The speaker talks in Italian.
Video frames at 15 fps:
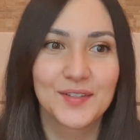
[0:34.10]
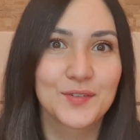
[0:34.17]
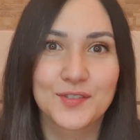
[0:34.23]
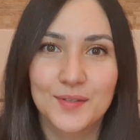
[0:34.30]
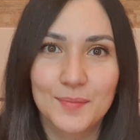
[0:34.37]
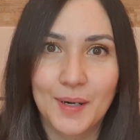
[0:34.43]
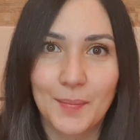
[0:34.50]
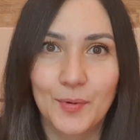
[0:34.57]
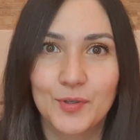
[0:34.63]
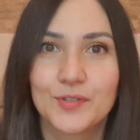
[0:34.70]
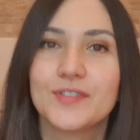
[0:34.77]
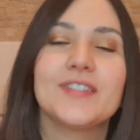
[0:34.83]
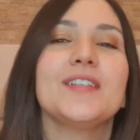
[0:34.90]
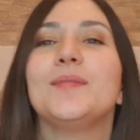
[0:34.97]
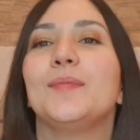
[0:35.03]
non sembra
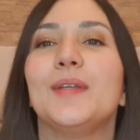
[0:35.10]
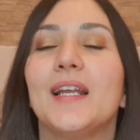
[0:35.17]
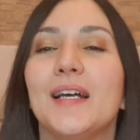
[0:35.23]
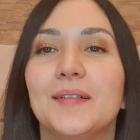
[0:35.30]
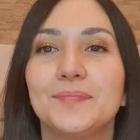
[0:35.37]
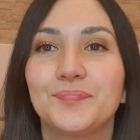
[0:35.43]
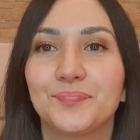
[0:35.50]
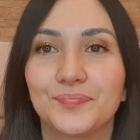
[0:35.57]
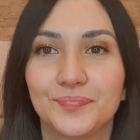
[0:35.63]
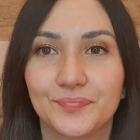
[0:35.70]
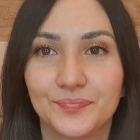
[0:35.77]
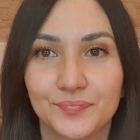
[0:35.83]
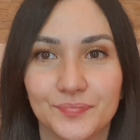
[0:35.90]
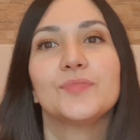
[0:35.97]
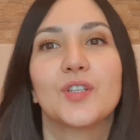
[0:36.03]
possibile.
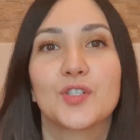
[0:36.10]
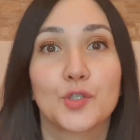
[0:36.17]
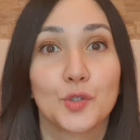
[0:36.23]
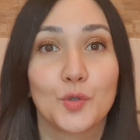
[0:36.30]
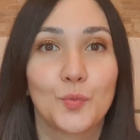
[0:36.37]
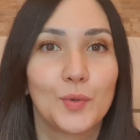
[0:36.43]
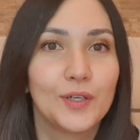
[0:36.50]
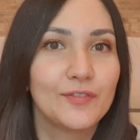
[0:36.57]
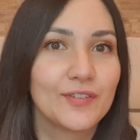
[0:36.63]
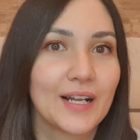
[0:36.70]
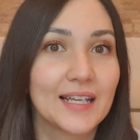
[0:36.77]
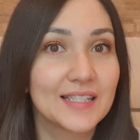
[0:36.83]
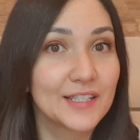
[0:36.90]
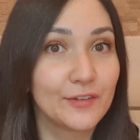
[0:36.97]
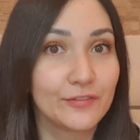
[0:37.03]
Sono quelle
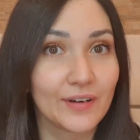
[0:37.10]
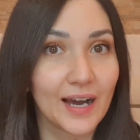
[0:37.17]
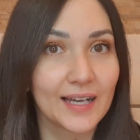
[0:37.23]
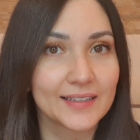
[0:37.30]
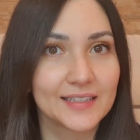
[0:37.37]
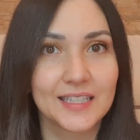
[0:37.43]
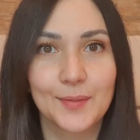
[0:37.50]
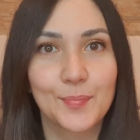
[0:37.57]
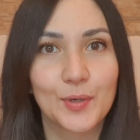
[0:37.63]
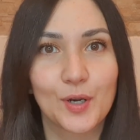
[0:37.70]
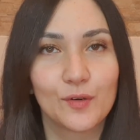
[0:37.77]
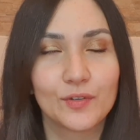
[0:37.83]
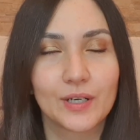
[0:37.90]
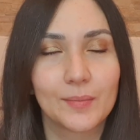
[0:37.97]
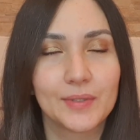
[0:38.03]
frasi fatte,
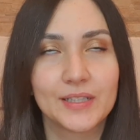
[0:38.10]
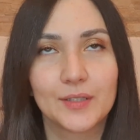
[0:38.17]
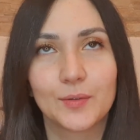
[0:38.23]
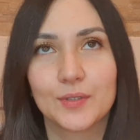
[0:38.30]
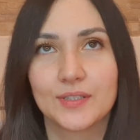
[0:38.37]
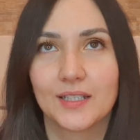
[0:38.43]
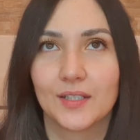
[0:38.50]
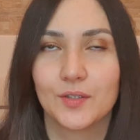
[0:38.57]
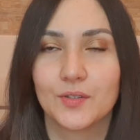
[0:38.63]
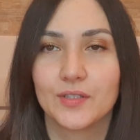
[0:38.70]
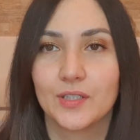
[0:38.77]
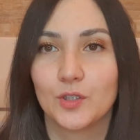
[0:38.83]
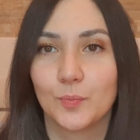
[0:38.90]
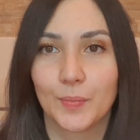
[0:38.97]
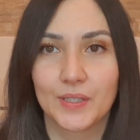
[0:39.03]
però veramente quest'anno è
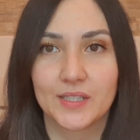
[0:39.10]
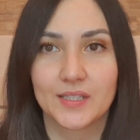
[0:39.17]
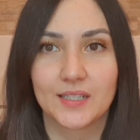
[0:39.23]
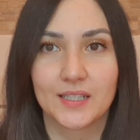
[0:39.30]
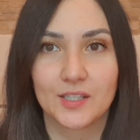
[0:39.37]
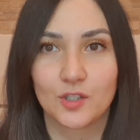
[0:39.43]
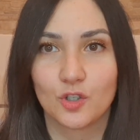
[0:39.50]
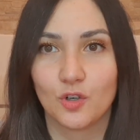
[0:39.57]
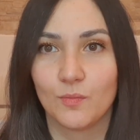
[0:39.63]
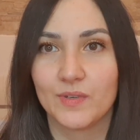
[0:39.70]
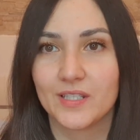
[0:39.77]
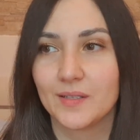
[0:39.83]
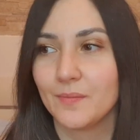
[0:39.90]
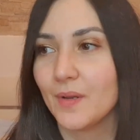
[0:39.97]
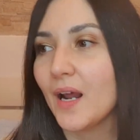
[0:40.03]
stato pazzesco.
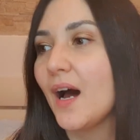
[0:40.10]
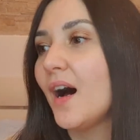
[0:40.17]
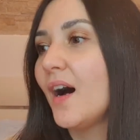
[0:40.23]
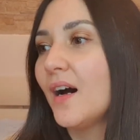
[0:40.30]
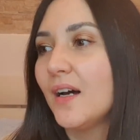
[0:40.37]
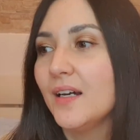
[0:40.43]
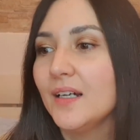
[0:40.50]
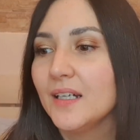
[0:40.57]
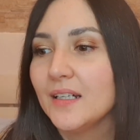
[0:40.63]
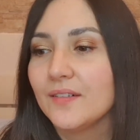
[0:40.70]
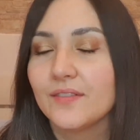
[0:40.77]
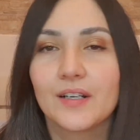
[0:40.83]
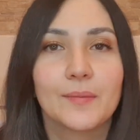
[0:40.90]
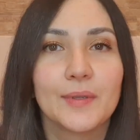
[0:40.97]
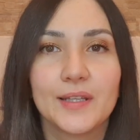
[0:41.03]
Mi sembra
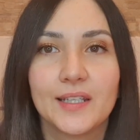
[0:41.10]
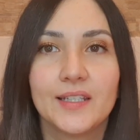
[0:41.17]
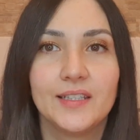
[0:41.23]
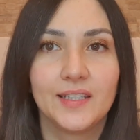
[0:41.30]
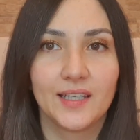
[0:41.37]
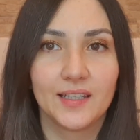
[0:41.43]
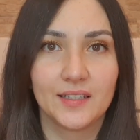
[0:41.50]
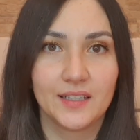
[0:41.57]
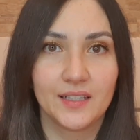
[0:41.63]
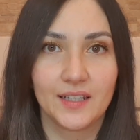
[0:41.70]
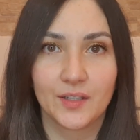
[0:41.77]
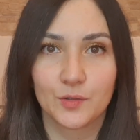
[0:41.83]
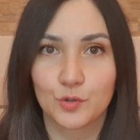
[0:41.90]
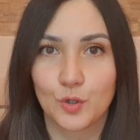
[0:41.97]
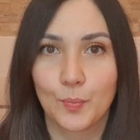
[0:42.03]
veramente ieri
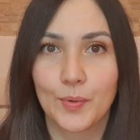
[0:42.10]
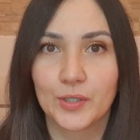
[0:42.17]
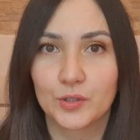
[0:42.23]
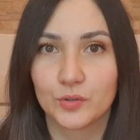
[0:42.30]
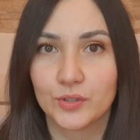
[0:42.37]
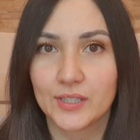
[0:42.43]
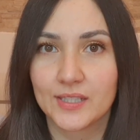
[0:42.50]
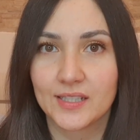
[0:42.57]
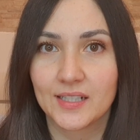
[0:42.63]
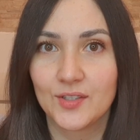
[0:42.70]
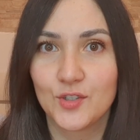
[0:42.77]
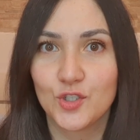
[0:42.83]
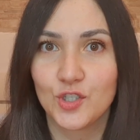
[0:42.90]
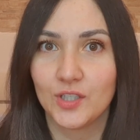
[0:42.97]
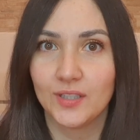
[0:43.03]
che ho scoperto di essere
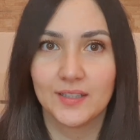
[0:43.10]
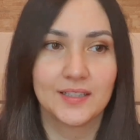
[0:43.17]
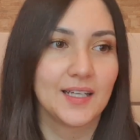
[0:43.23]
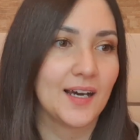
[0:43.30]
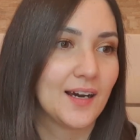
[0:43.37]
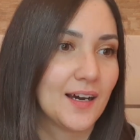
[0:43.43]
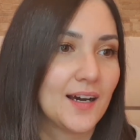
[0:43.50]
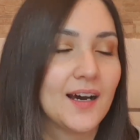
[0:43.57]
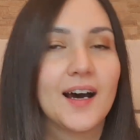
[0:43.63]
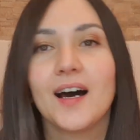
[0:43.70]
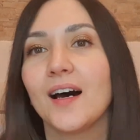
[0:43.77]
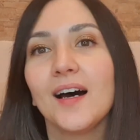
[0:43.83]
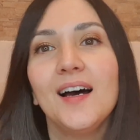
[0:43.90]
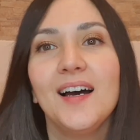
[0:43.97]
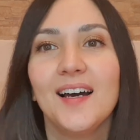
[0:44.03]

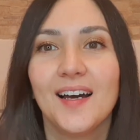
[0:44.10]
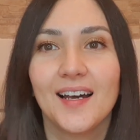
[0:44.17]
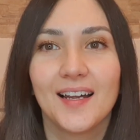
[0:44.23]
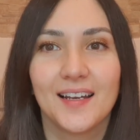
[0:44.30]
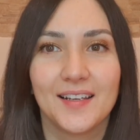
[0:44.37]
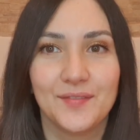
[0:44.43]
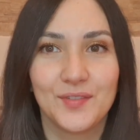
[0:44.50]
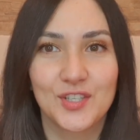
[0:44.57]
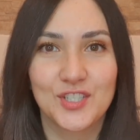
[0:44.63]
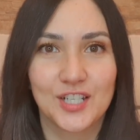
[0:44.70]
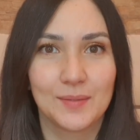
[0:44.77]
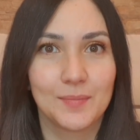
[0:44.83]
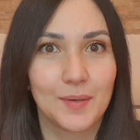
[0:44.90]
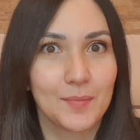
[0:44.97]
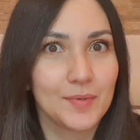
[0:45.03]
incinta, e invece
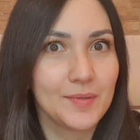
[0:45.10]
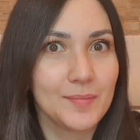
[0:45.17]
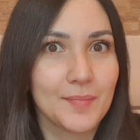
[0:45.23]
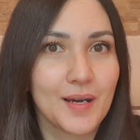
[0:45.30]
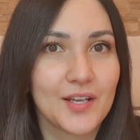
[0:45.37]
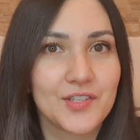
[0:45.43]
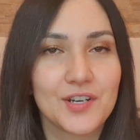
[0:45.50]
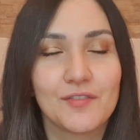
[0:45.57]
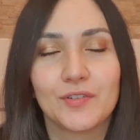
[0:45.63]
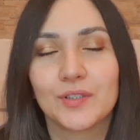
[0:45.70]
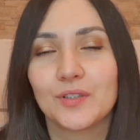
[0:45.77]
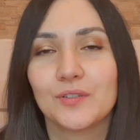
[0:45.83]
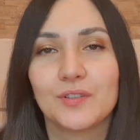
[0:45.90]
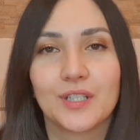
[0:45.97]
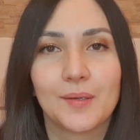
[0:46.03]
la mia bimba ha già
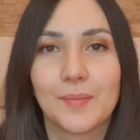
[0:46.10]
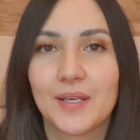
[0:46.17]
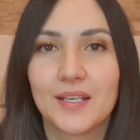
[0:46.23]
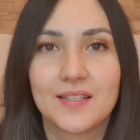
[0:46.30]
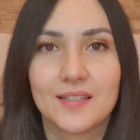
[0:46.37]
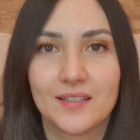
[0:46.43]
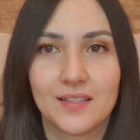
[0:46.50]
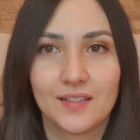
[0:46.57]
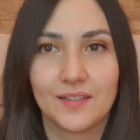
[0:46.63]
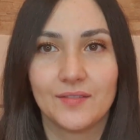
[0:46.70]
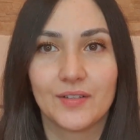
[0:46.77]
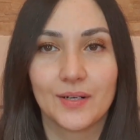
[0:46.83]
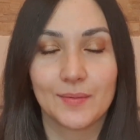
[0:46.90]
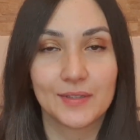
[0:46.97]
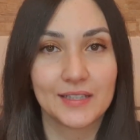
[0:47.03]
fatto tre mesi,
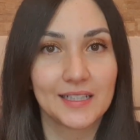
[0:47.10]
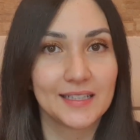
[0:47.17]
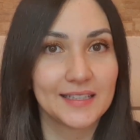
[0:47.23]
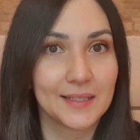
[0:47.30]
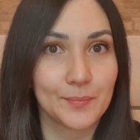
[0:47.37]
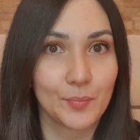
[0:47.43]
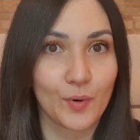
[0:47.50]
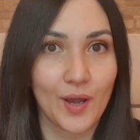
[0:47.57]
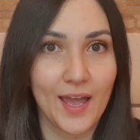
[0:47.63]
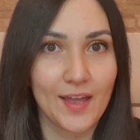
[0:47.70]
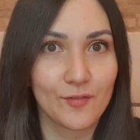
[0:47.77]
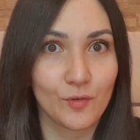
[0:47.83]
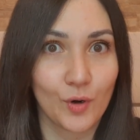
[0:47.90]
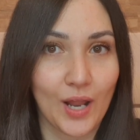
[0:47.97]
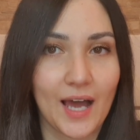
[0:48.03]
veramente il tempo
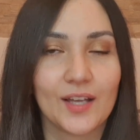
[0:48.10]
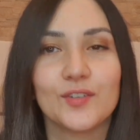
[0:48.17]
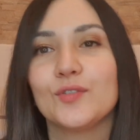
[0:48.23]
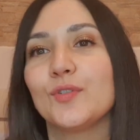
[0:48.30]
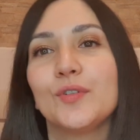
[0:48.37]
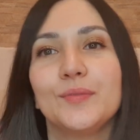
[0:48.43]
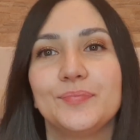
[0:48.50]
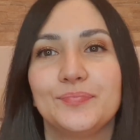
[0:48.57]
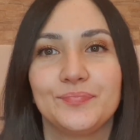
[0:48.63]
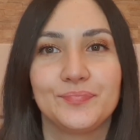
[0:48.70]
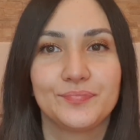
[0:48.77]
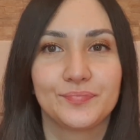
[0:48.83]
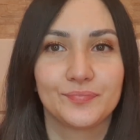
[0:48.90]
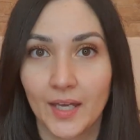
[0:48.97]
è volato.